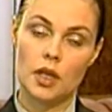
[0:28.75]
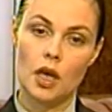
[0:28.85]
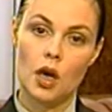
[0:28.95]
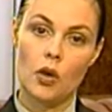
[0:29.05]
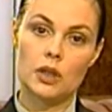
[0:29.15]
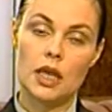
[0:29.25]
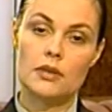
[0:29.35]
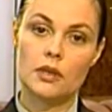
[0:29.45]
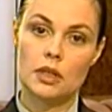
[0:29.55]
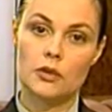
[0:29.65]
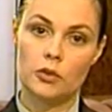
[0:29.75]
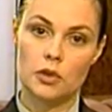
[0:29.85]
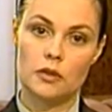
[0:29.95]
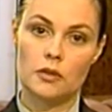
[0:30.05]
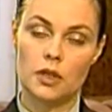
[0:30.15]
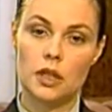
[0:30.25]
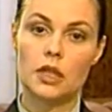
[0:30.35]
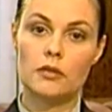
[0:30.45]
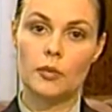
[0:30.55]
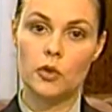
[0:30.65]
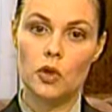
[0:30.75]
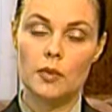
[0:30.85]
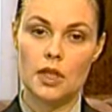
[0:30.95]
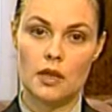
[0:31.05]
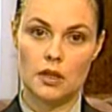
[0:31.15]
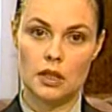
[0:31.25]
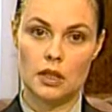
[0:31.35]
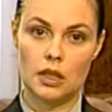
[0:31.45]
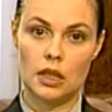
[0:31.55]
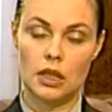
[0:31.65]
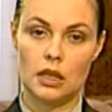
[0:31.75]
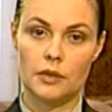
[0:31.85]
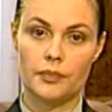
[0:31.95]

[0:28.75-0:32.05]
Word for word: от развития фондового рынка во многом зависит и